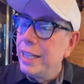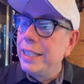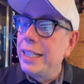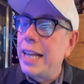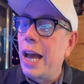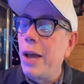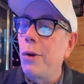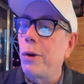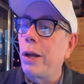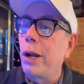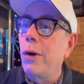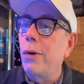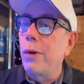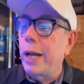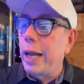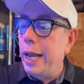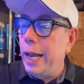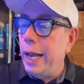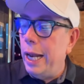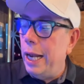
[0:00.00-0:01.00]
Ya yo creo
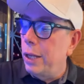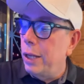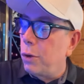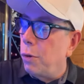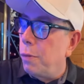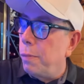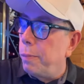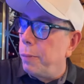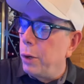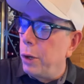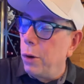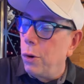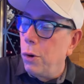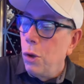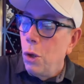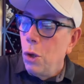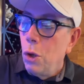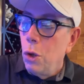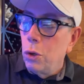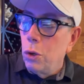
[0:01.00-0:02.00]
que él cumplió
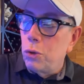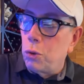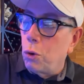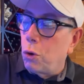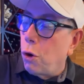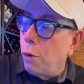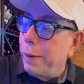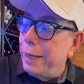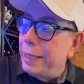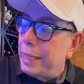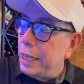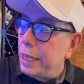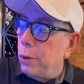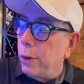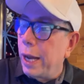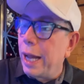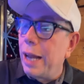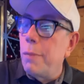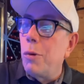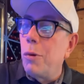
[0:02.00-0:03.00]
su
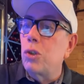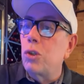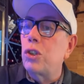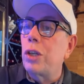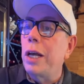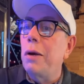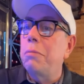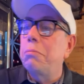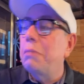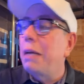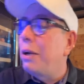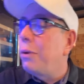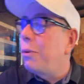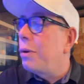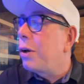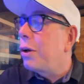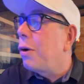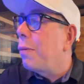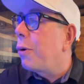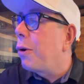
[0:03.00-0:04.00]
cometido en el boxeo. El
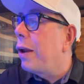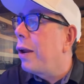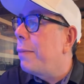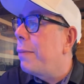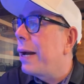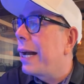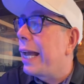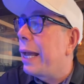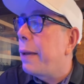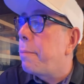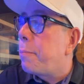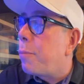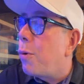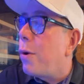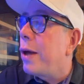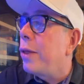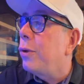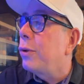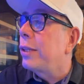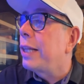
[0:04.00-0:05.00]
único problema que
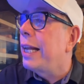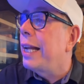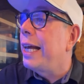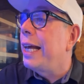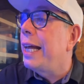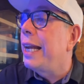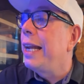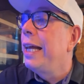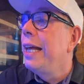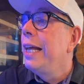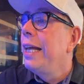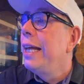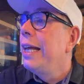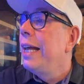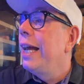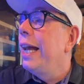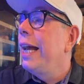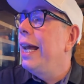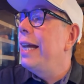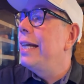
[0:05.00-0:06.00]
puedo tener
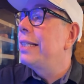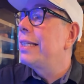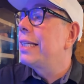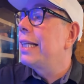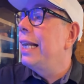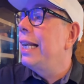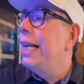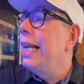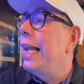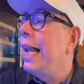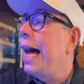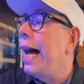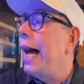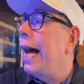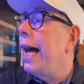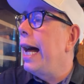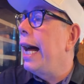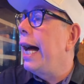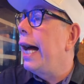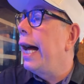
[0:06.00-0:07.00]
es
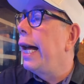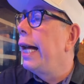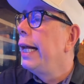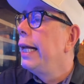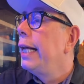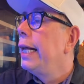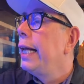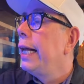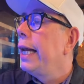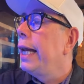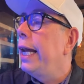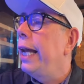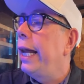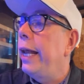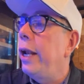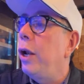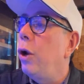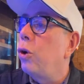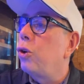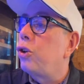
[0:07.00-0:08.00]
la,
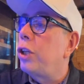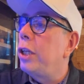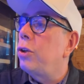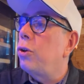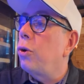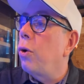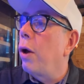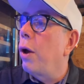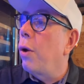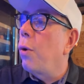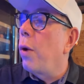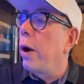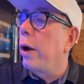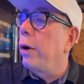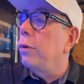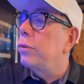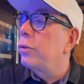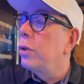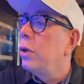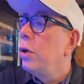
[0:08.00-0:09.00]
eh, los títulos en
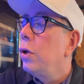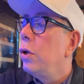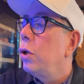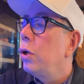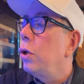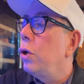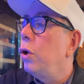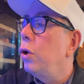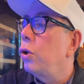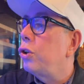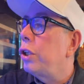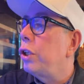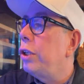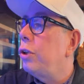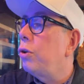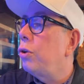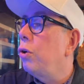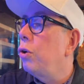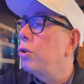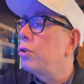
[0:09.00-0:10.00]
juegos. Los
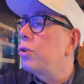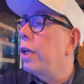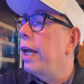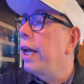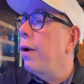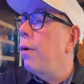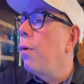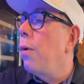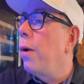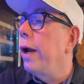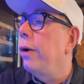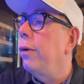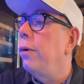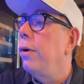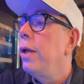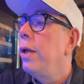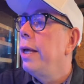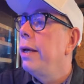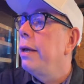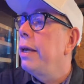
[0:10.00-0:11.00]
títulos en juego.
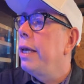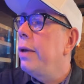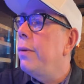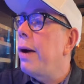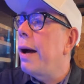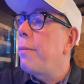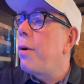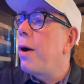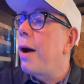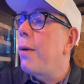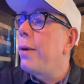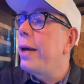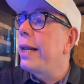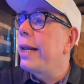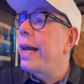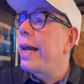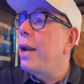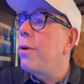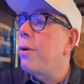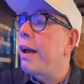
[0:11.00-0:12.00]
Y vamos a
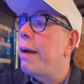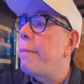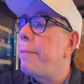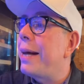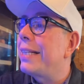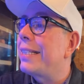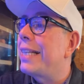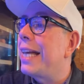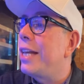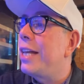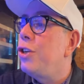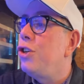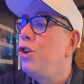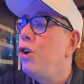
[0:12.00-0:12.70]
ver qué es lo que pasa.